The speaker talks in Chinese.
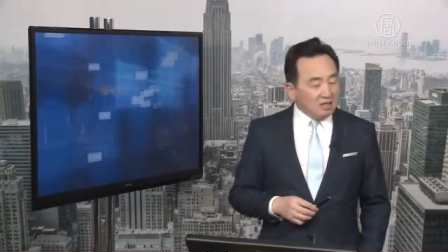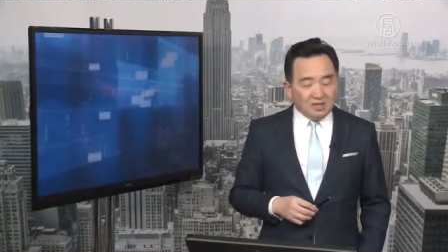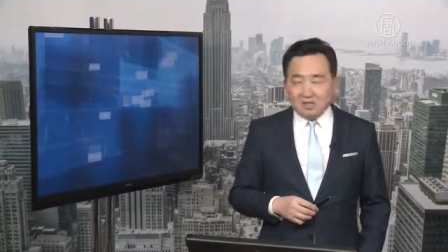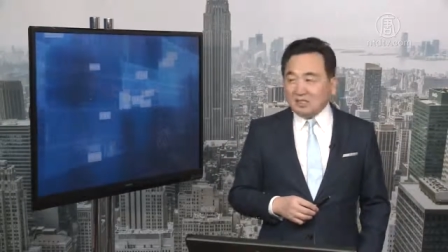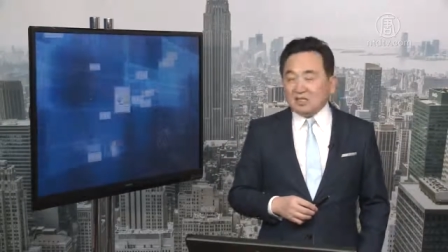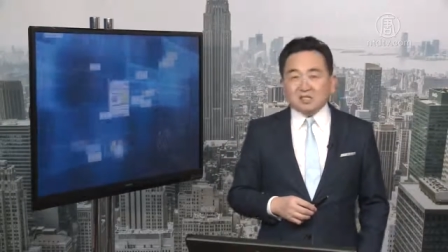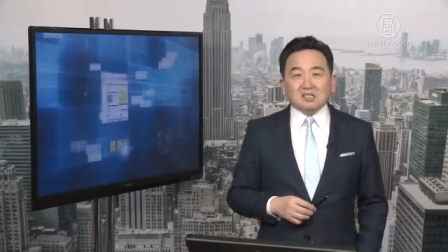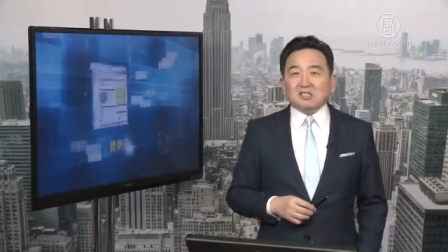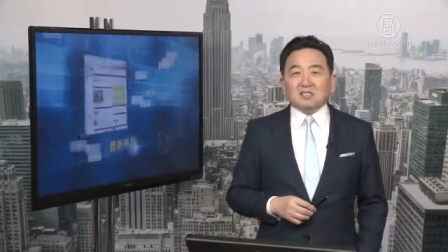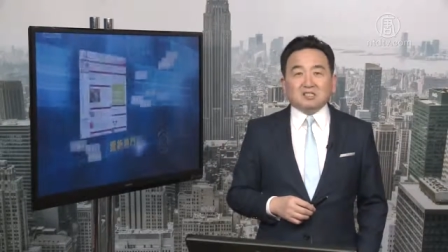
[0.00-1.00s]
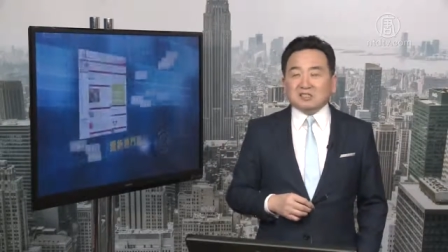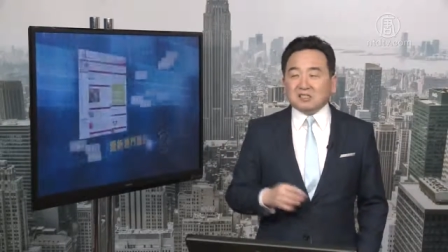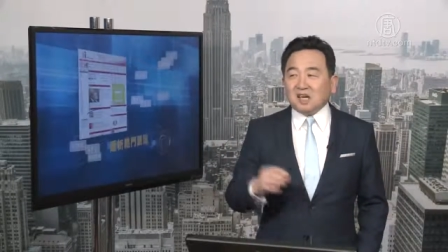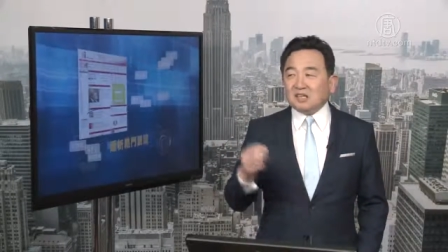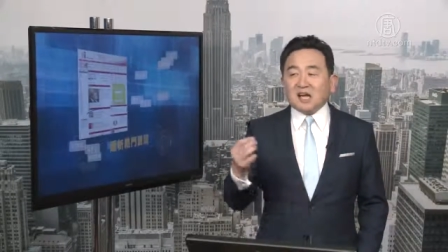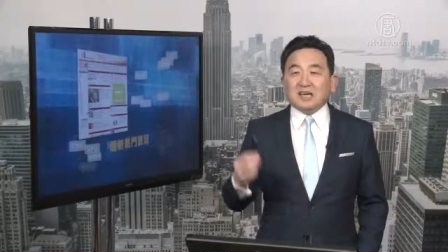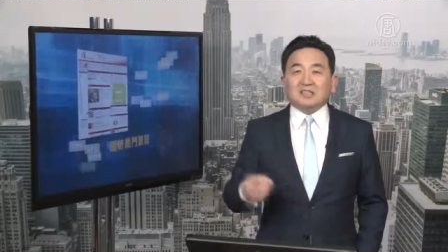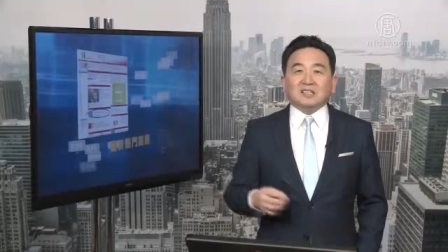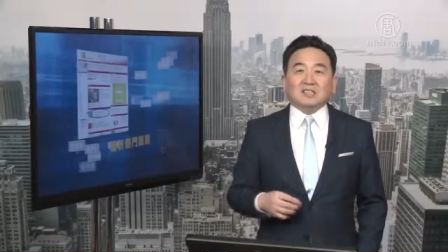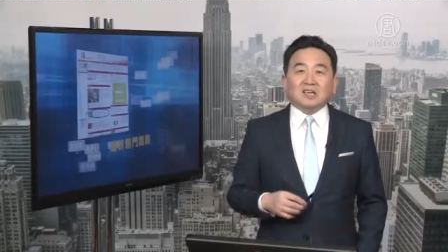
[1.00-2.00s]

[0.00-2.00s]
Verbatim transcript: 念，一定盛行强来的，